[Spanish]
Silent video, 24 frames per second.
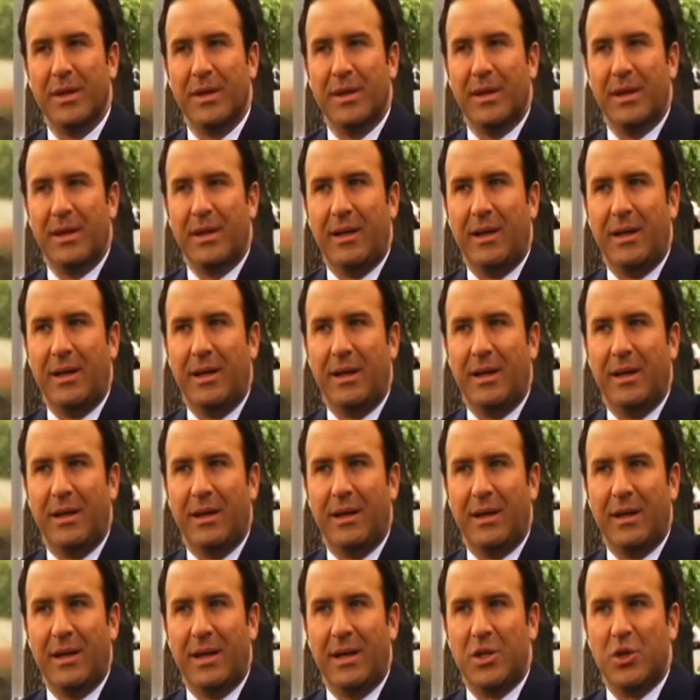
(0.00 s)

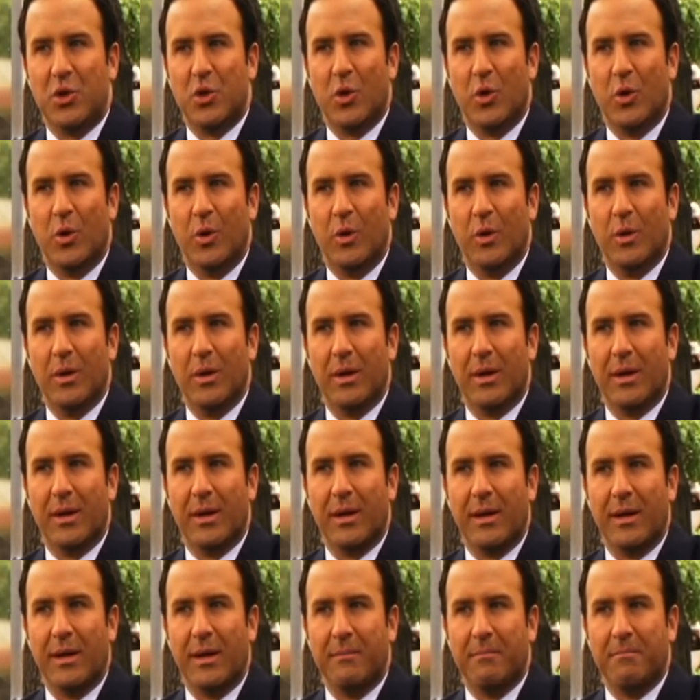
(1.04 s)
y, yo
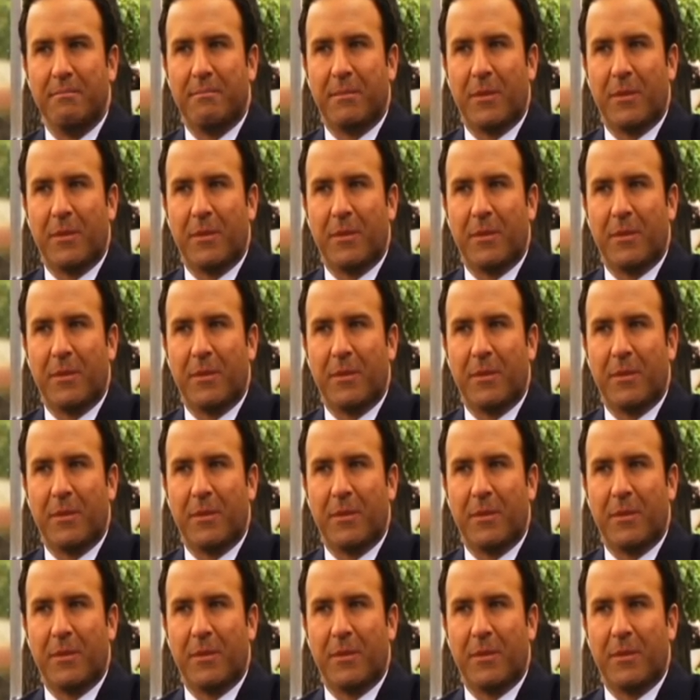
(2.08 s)
eh,